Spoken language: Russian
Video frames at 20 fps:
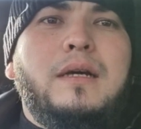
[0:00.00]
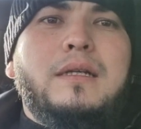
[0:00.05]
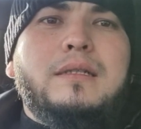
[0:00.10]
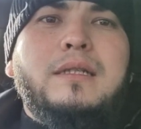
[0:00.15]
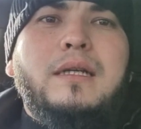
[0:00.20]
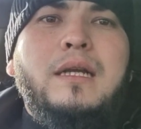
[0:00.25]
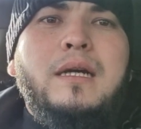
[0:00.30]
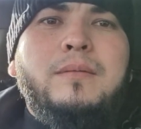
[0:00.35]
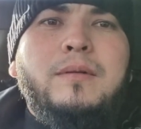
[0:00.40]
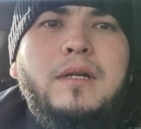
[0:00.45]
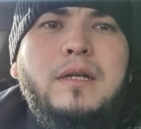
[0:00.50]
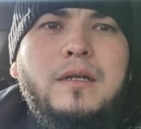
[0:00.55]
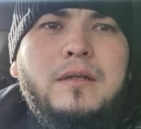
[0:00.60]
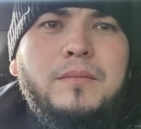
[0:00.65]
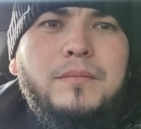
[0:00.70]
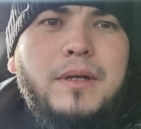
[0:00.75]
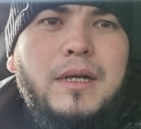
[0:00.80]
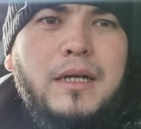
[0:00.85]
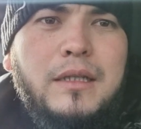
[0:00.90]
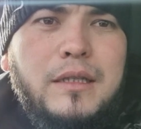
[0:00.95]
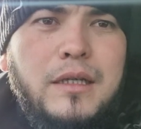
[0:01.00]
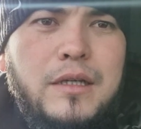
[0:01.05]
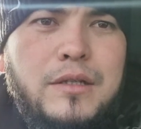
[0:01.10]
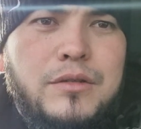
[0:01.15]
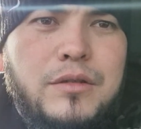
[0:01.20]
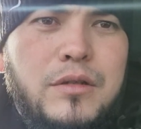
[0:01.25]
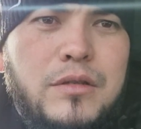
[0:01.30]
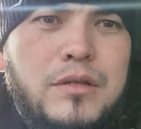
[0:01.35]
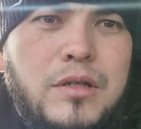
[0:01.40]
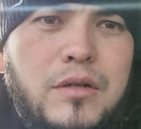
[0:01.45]
Ассаламу алейкум, братья и
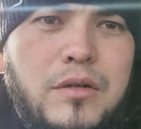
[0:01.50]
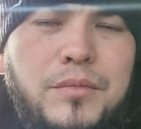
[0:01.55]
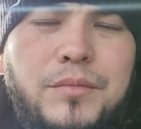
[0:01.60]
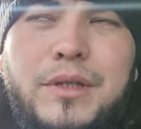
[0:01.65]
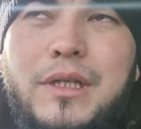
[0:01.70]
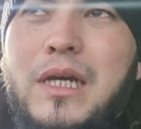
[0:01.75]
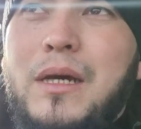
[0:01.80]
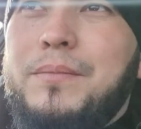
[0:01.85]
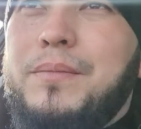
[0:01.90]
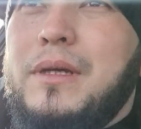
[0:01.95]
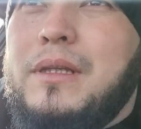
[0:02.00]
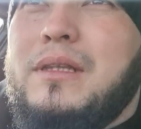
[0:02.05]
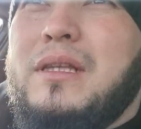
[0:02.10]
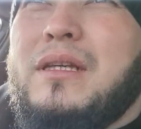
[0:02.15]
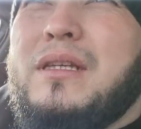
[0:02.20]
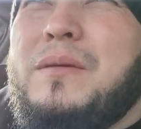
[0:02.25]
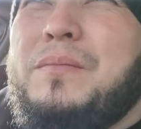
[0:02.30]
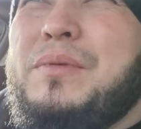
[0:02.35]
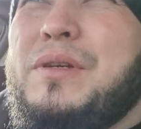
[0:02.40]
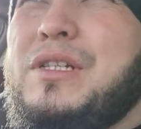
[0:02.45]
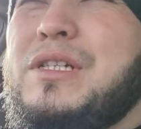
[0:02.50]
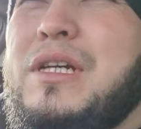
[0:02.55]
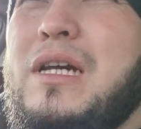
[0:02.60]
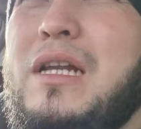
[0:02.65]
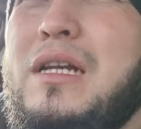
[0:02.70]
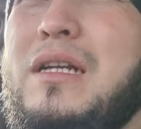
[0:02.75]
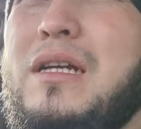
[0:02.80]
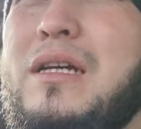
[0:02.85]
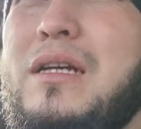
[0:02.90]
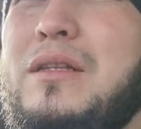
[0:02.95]
сестры, у меня опять-таки
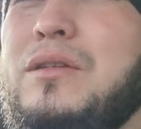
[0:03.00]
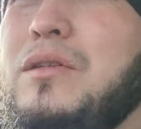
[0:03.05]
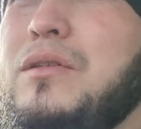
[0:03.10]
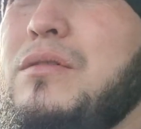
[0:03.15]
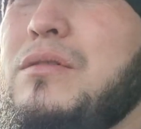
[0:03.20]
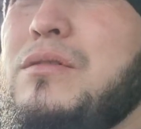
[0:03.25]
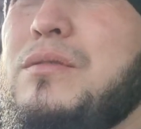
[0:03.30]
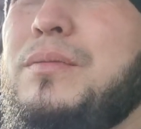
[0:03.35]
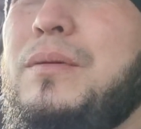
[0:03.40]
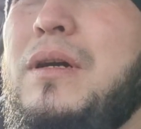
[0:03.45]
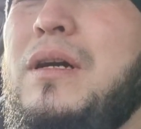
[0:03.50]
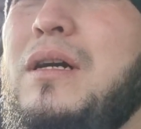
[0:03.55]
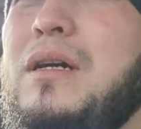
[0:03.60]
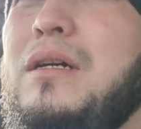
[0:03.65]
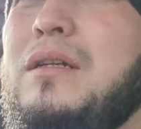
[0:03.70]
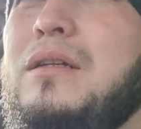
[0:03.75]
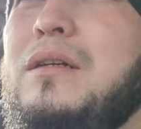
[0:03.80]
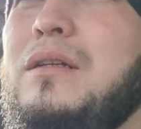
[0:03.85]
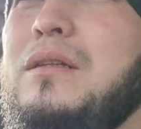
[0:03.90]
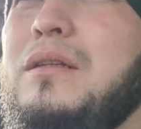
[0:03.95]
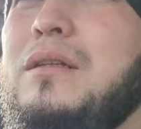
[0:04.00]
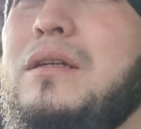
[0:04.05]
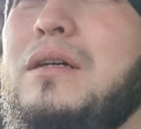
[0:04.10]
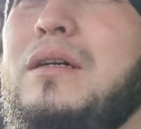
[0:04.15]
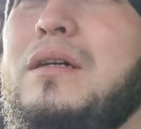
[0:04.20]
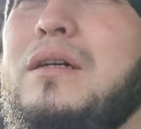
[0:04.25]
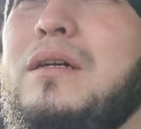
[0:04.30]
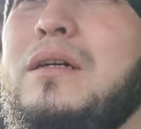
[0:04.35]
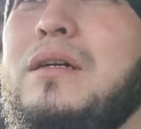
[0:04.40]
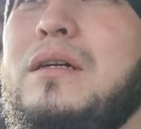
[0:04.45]
печальная новость,
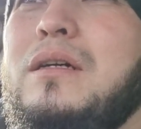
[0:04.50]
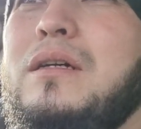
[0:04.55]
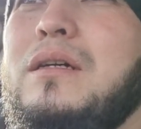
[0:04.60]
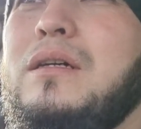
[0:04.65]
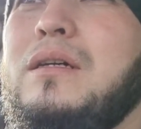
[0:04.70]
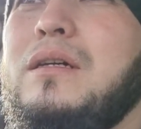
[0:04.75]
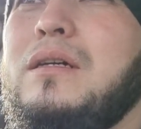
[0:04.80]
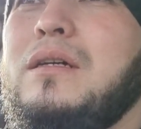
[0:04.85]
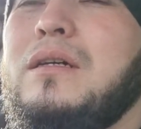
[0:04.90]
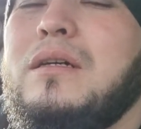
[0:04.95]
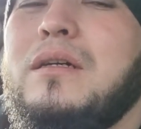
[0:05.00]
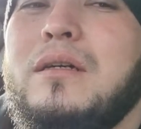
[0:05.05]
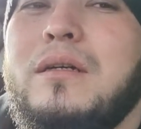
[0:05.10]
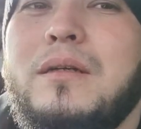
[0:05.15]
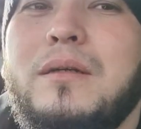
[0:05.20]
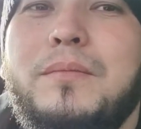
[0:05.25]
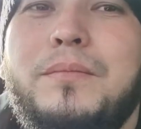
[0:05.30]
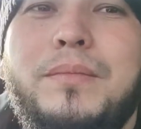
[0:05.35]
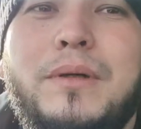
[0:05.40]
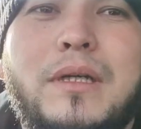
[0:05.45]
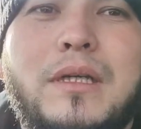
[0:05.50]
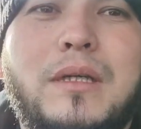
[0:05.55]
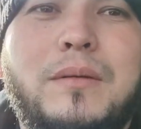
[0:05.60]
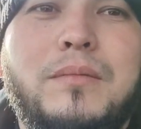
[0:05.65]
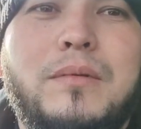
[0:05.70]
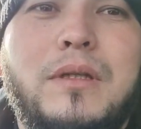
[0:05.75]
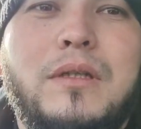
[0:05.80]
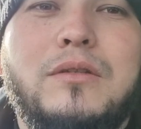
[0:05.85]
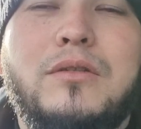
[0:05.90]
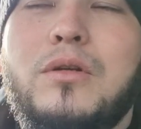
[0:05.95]
Аллах, э,
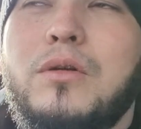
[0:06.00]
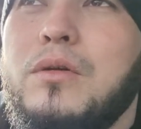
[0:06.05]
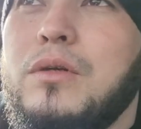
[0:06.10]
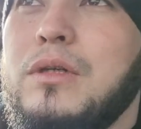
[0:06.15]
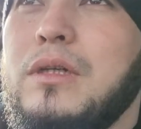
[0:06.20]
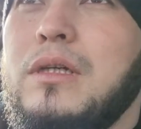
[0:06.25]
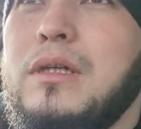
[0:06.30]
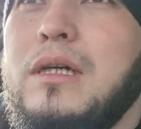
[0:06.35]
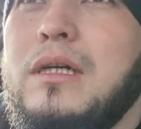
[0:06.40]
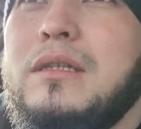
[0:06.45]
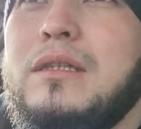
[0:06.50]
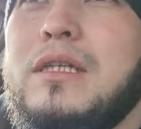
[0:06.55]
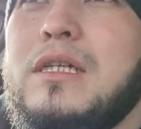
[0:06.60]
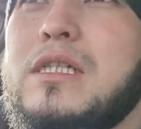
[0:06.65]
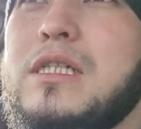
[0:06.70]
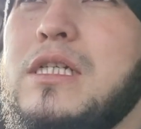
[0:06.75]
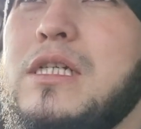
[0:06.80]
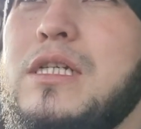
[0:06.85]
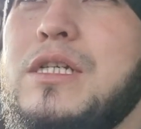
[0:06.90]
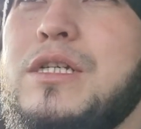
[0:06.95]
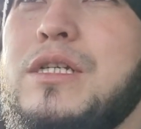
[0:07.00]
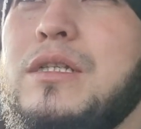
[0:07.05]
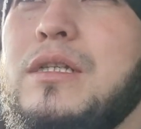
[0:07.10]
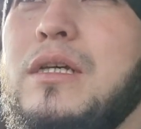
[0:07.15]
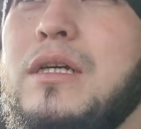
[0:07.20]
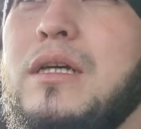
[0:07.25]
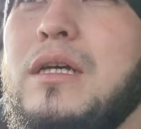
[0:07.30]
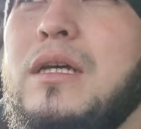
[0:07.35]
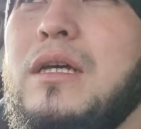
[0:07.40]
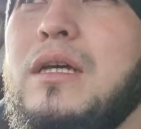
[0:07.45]
погибло трое, одна
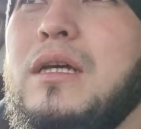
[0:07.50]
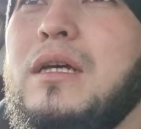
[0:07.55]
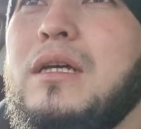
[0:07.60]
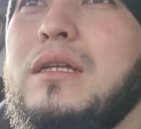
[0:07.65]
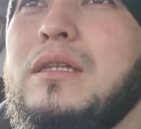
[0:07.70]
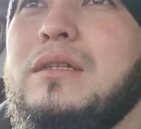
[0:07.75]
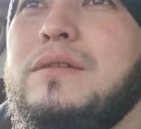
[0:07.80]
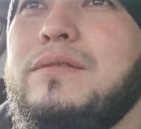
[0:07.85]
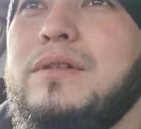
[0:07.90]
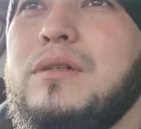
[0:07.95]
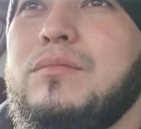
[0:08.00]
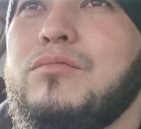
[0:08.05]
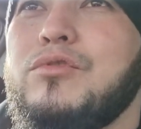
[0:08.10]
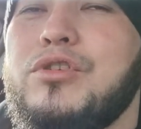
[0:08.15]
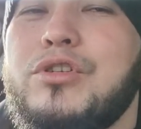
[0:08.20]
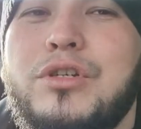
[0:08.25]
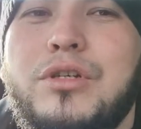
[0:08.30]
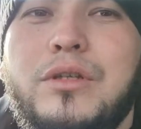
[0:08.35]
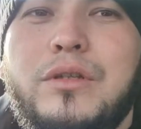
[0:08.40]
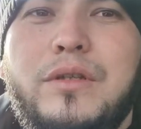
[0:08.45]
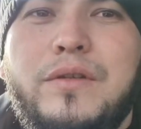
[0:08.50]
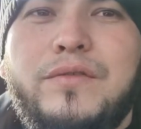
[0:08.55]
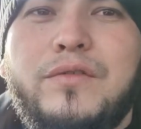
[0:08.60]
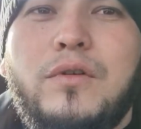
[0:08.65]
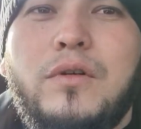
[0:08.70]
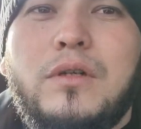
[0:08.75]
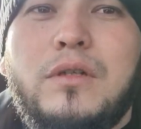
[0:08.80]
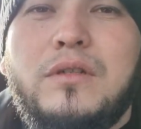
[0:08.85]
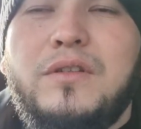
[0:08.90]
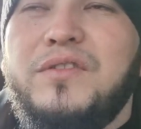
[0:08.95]
женщина, две мужчины
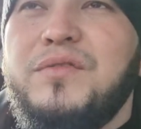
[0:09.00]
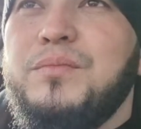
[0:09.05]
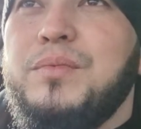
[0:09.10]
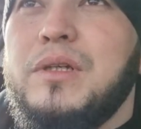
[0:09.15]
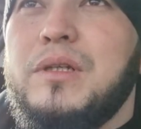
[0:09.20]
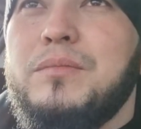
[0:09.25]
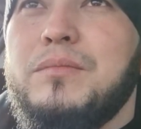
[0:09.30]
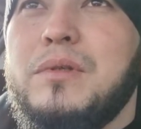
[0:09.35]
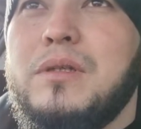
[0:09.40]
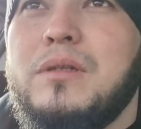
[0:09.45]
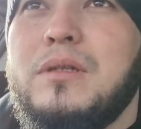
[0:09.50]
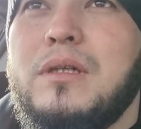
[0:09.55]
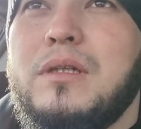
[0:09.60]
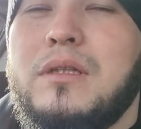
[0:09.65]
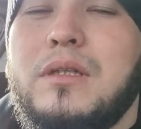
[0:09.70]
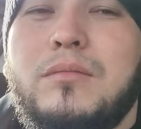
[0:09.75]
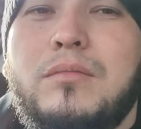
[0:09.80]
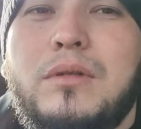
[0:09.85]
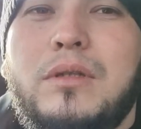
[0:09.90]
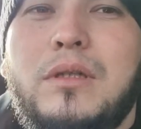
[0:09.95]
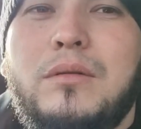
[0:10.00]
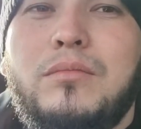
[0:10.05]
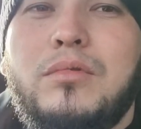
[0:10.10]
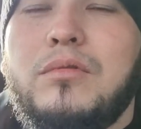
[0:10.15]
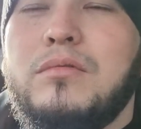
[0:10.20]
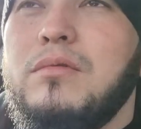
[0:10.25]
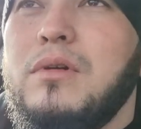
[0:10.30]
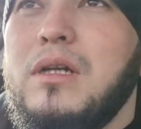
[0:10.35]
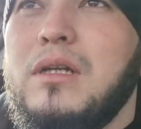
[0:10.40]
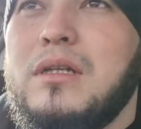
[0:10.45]
в городе в Перми, это было
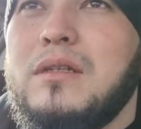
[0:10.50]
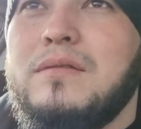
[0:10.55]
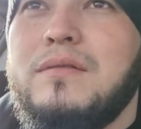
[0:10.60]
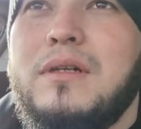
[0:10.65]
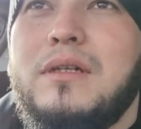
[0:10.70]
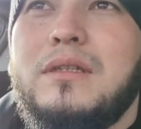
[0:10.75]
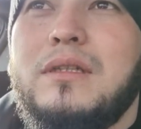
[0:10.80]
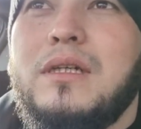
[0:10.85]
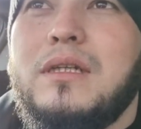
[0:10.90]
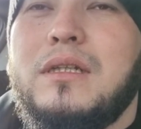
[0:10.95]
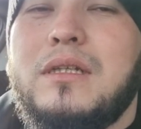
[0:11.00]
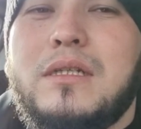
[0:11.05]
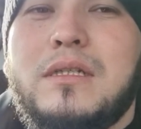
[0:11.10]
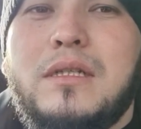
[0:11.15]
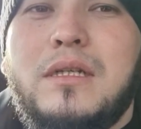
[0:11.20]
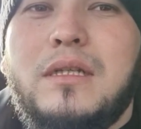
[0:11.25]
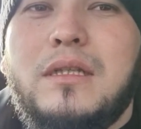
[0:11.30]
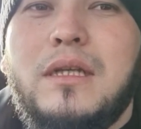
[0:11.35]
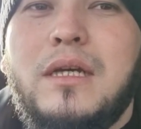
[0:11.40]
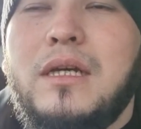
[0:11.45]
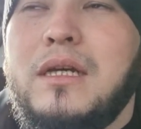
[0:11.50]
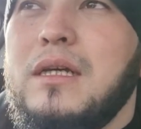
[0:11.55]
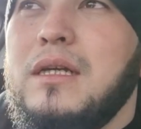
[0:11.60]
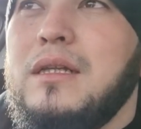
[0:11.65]
буквально два дня назад,